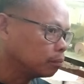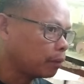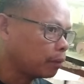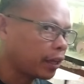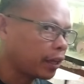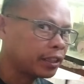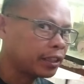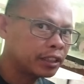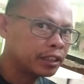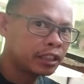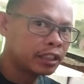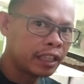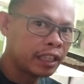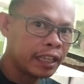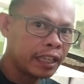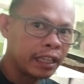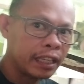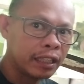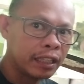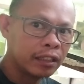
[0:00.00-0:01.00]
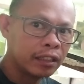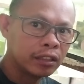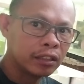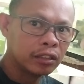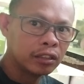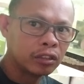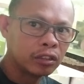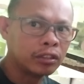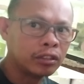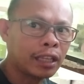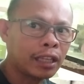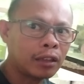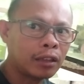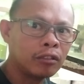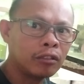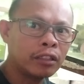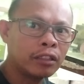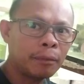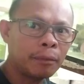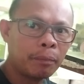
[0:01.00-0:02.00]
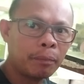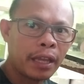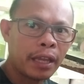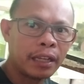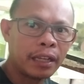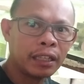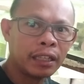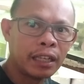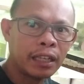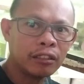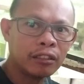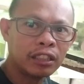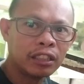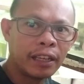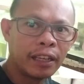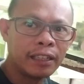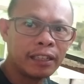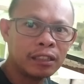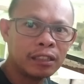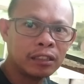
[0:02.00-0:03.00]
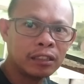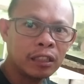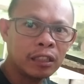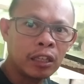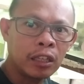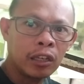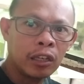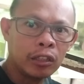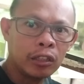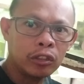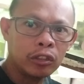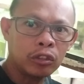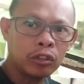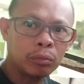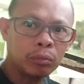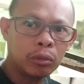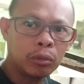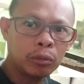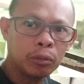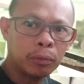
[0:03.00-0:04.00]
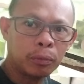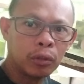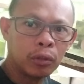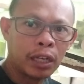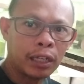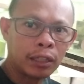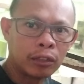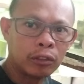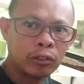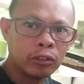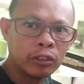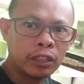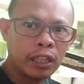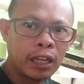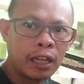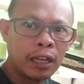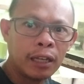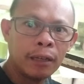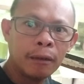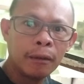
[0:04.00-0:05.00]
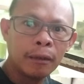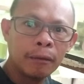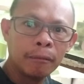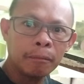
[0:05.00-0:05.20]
pair 3 so tatlo na pair ngayon guys yung blue polar ko na